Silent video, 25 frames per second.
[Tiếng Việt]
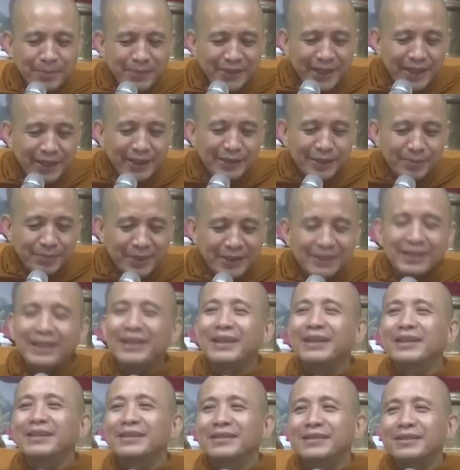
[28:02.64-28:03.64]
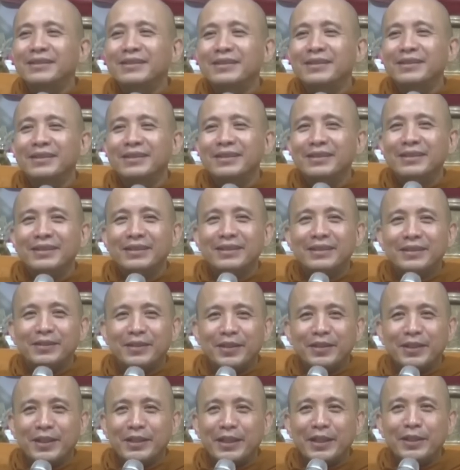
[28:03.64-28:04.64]
mà tâm sân là tâm bất thiện
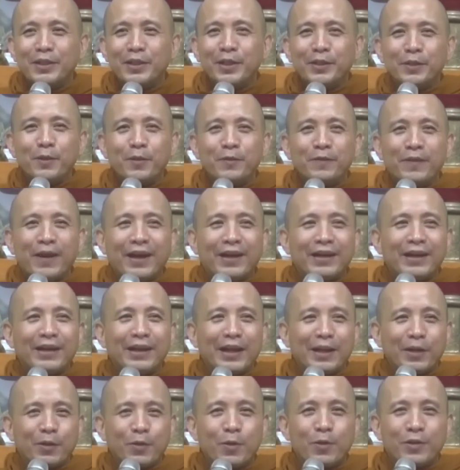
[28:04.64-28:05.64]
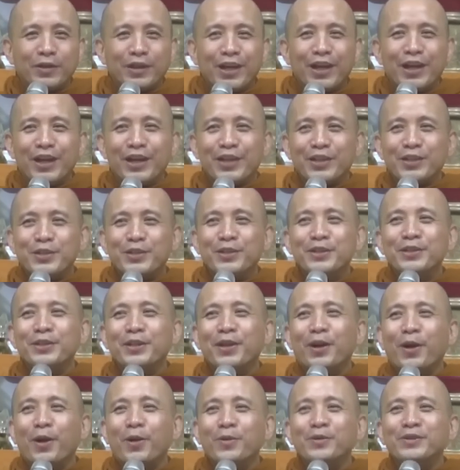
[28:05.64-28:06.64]
cho nên cái người tu phật là cuộc đời
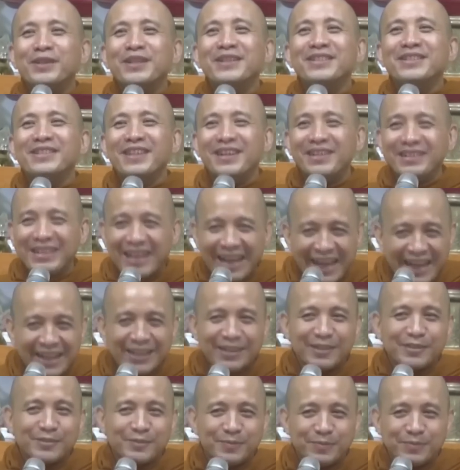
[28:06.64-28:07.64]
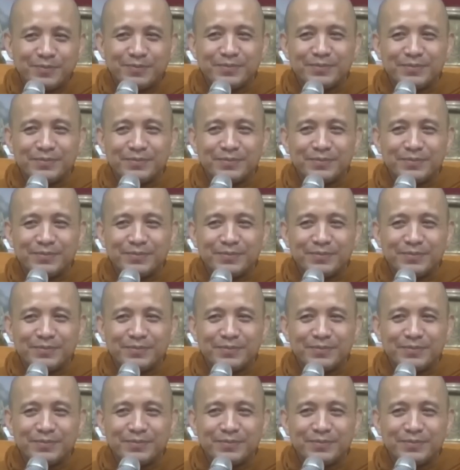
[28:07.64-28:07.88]
sướng khổ sinh chớ than